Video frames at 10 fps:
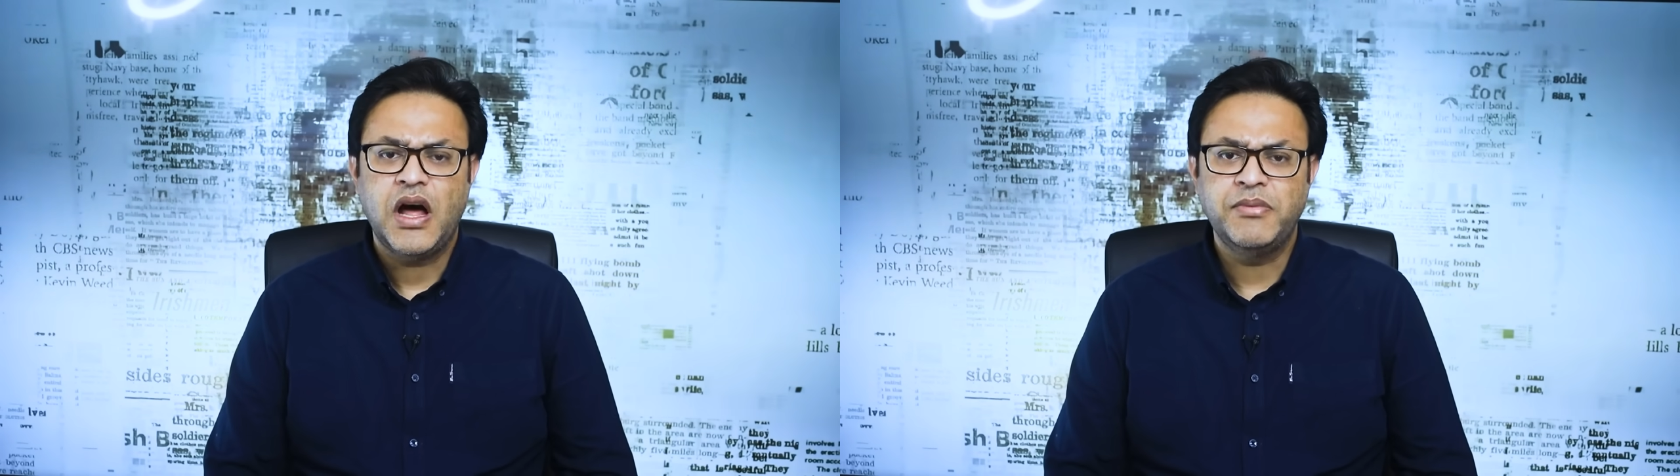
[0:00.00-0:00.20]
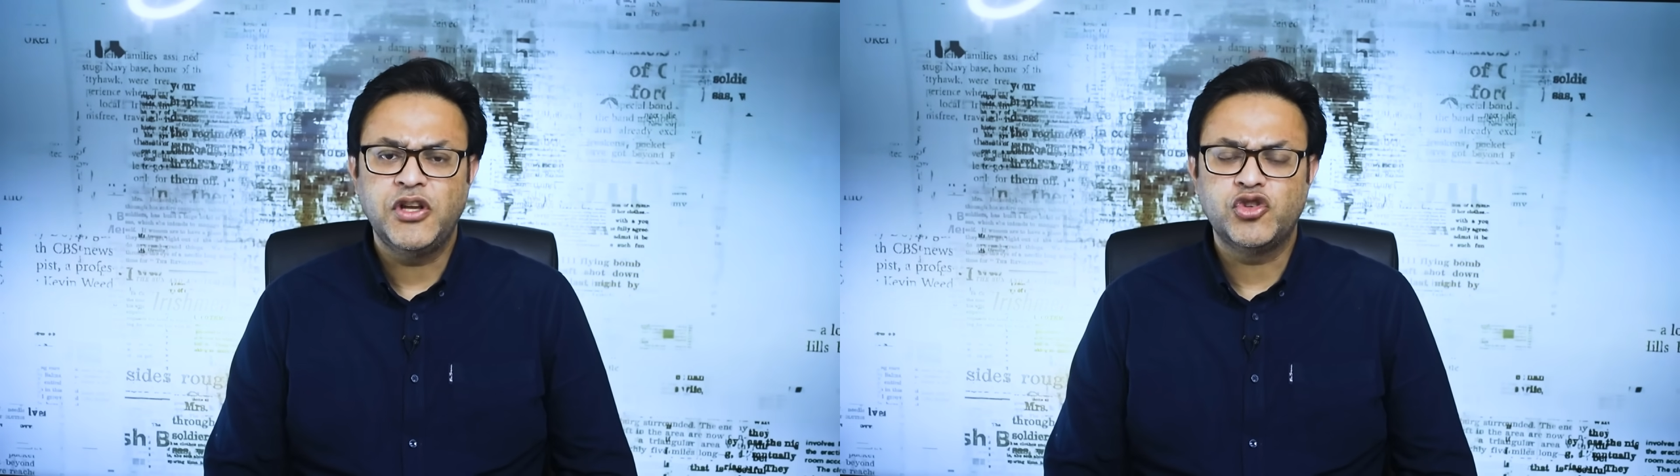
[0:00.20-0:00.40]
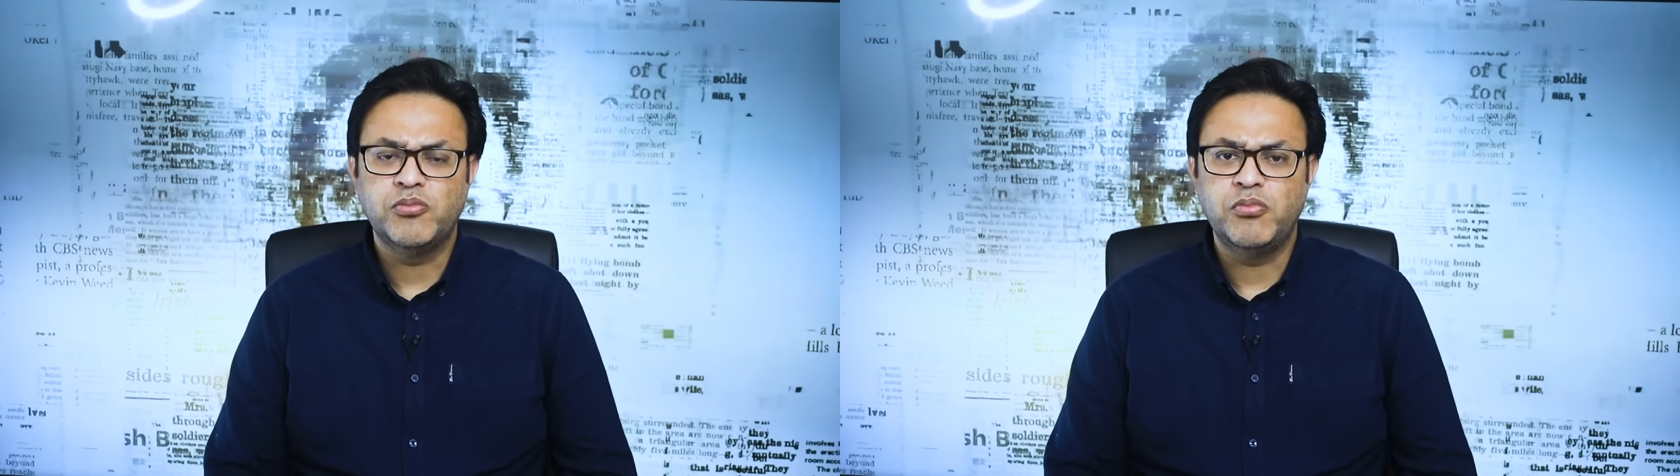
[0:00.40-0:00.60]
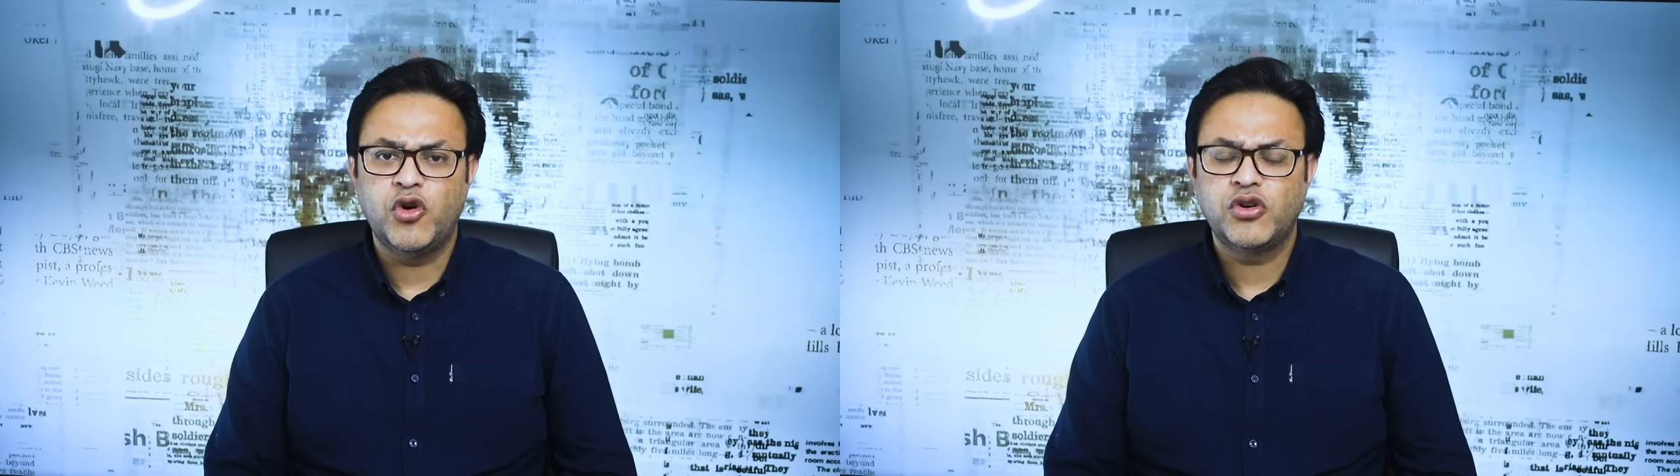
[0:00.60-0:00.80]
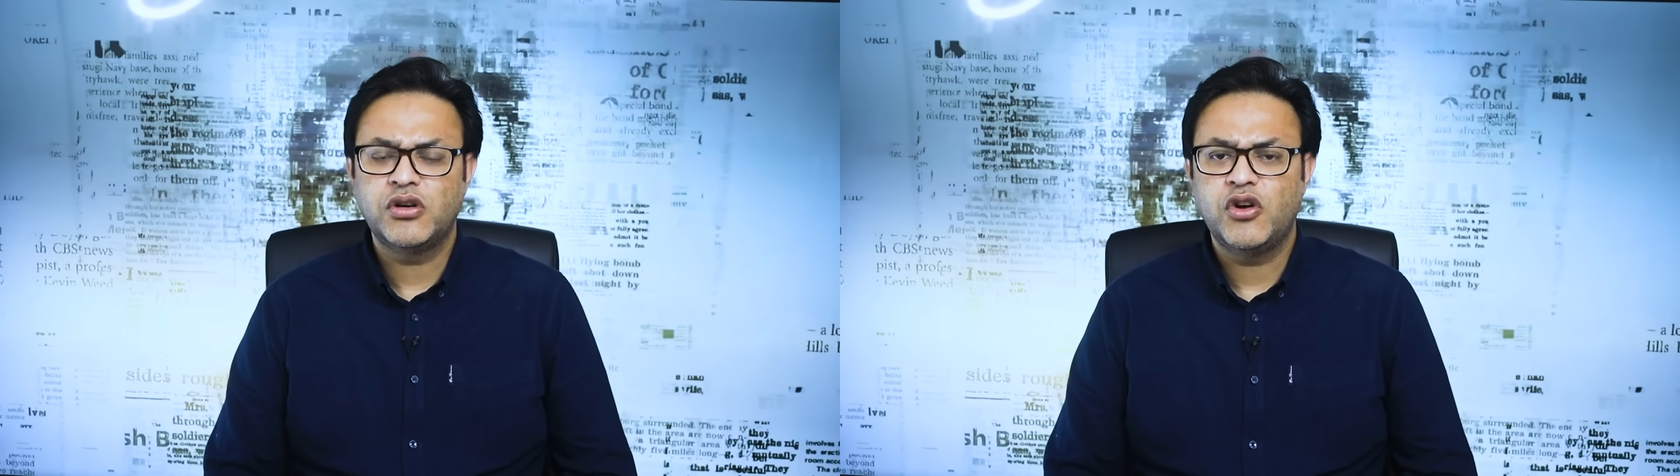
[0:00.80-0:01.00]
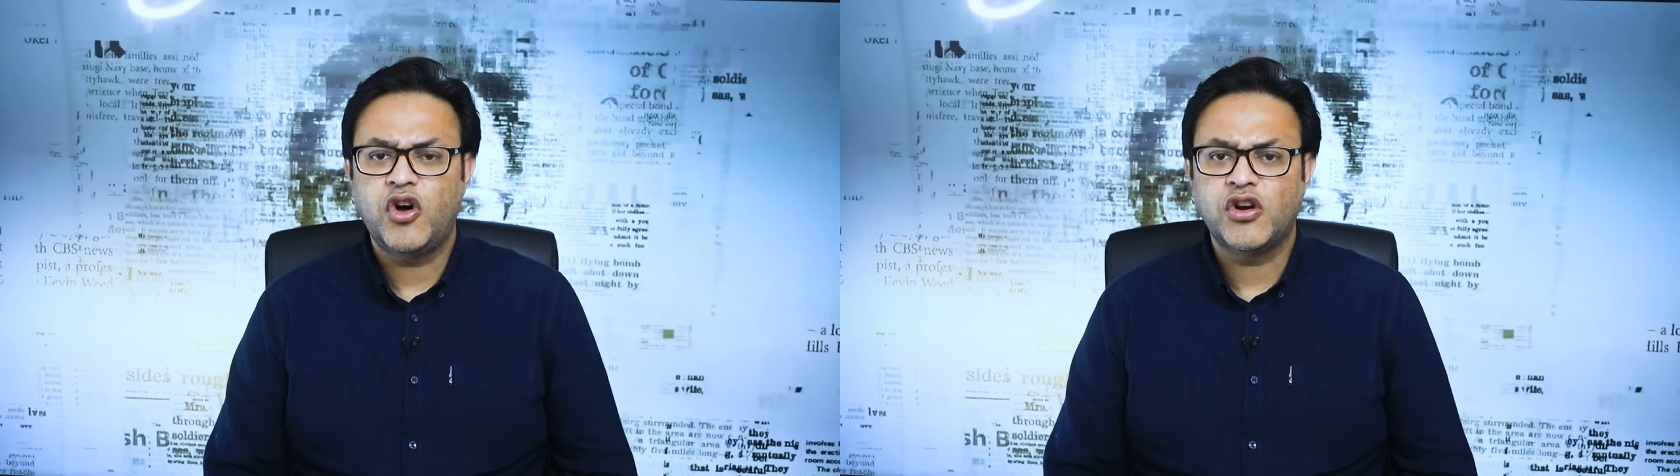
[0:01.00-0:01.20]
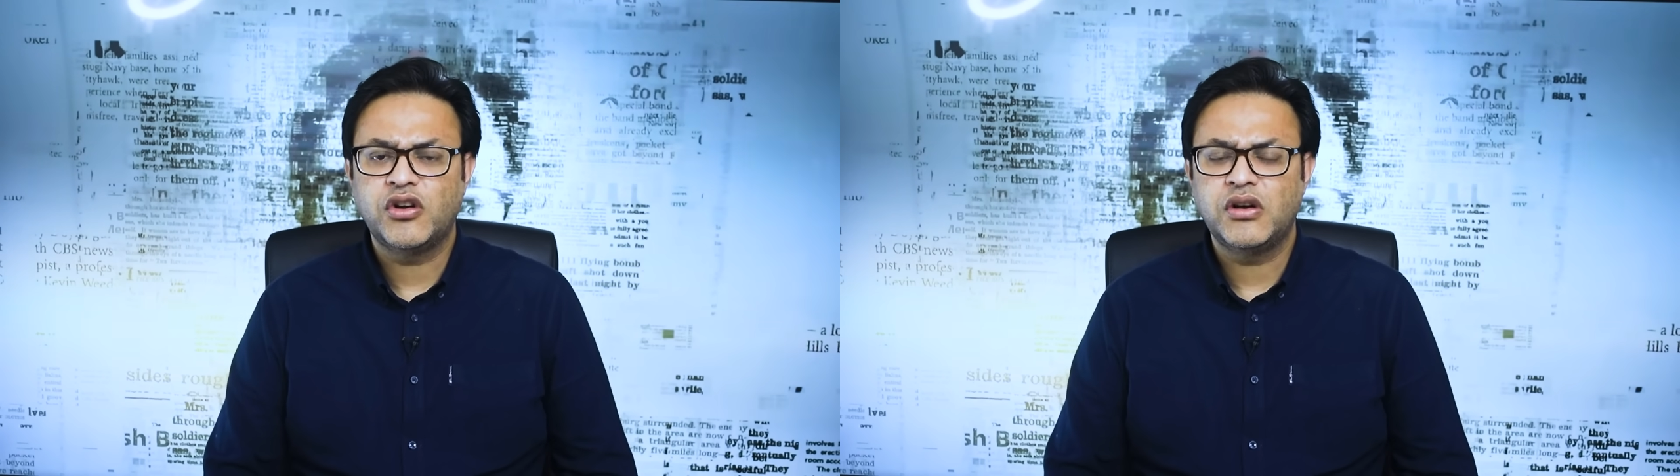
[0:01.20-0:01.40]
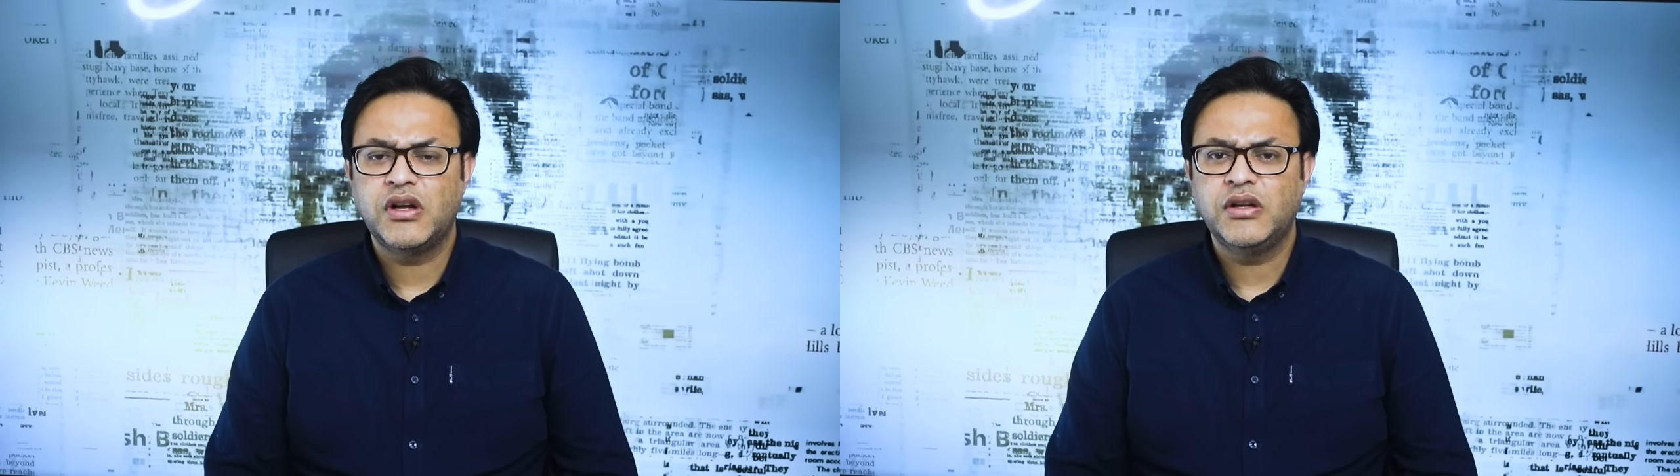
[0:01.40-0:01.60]
अब ये जो मोहर
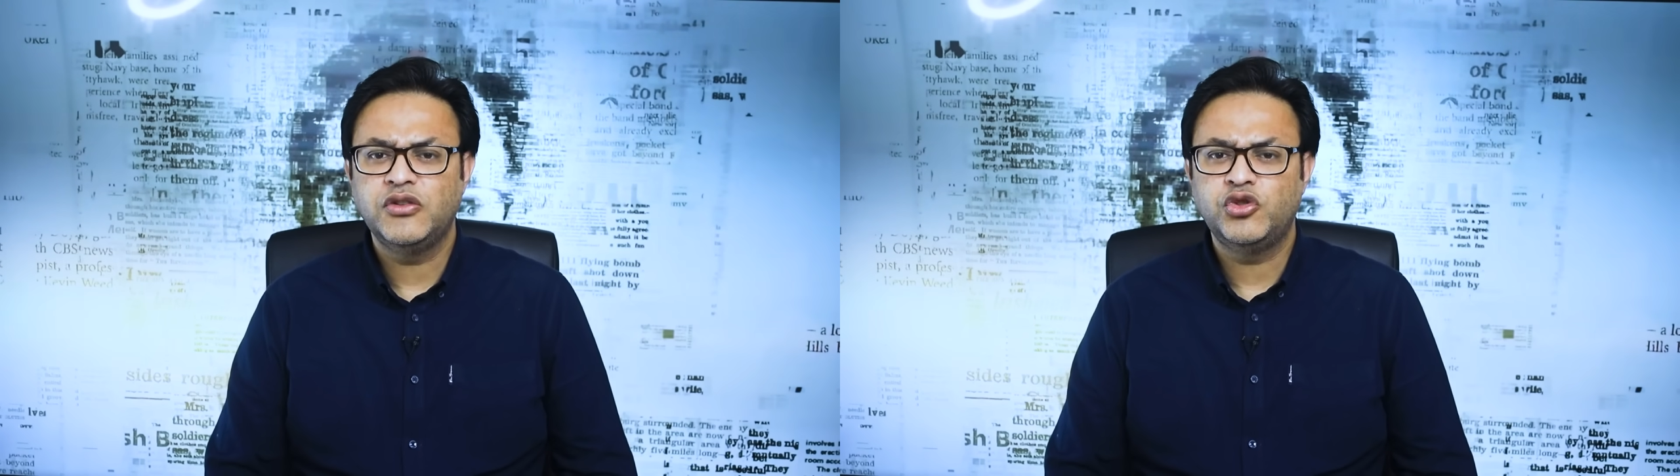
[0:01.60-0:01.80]
और